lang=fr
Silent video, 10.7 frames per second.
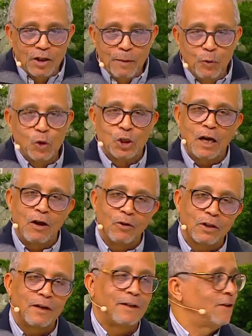des poussins en
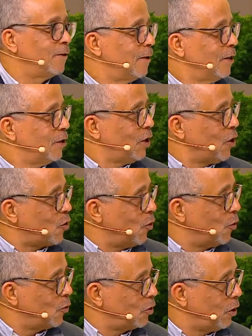train de,
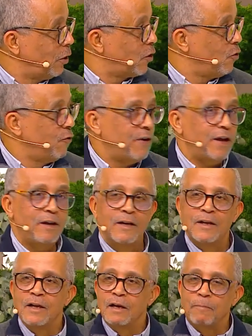les, couver.
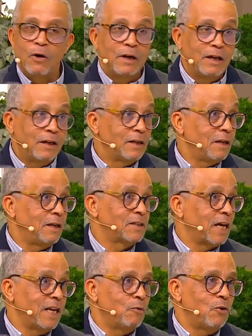Bon, les,
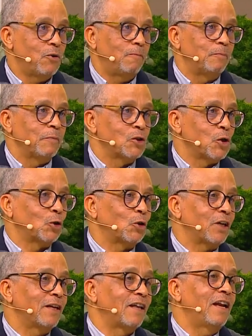animaux sont en
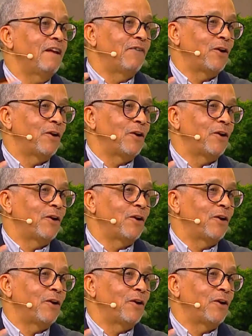train d'aller vers